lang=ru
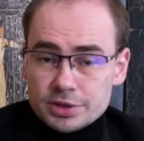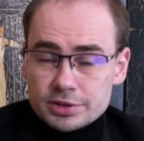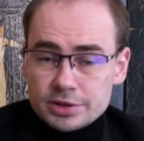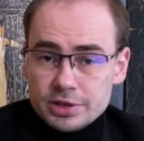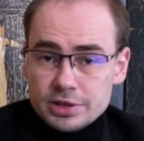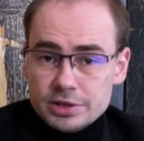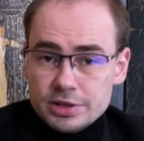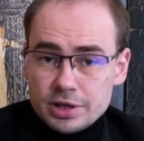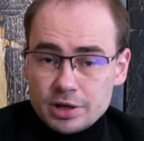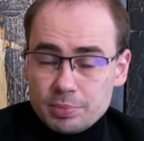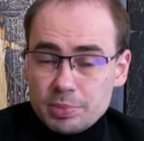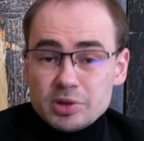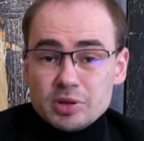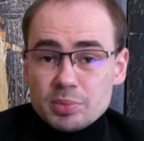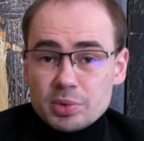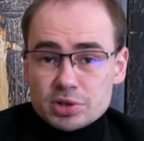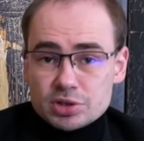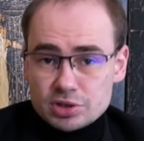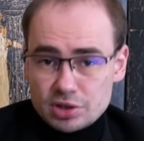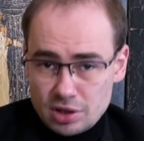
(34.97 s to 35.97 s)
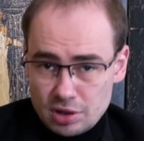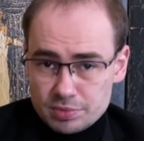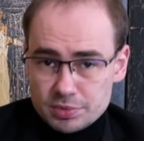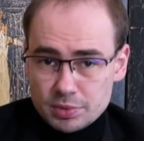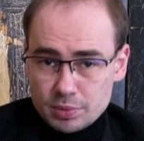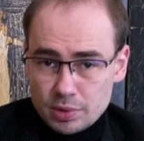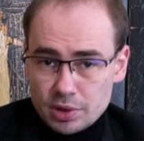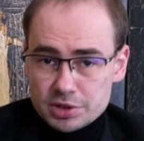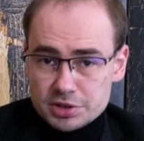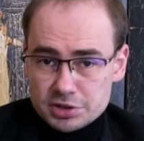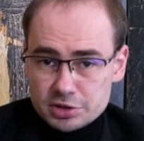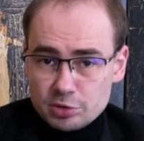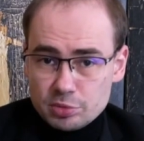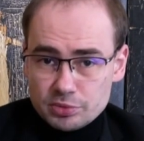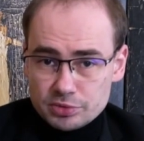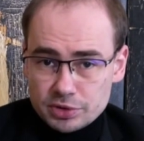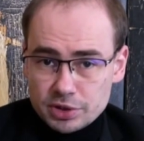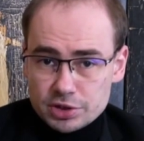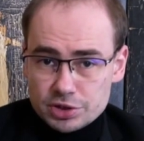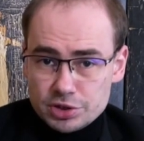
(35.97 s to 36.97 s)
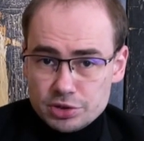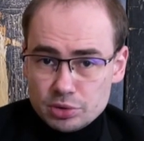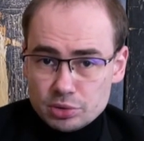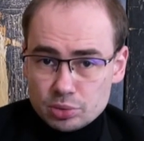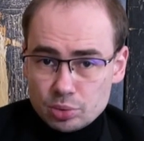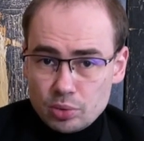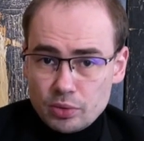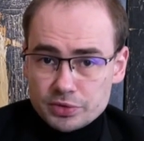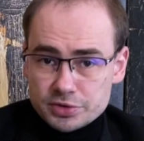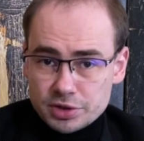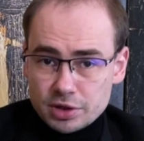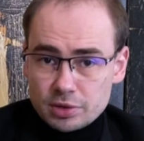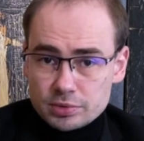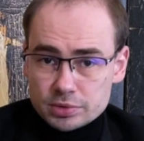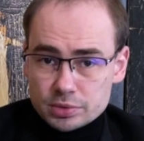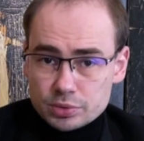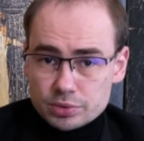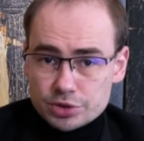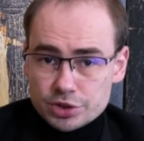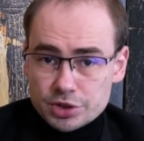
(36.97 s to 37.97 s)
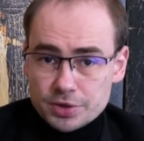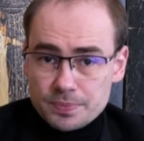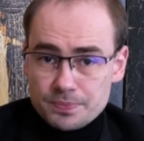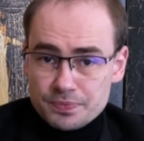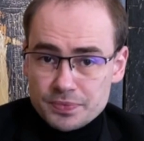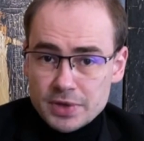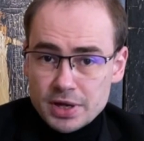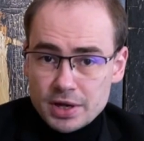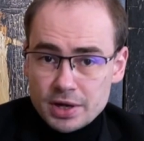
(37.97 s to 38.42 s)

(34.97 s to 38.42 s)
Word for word: если не к полномасштабному российскому вторжению, то, во всяком случае,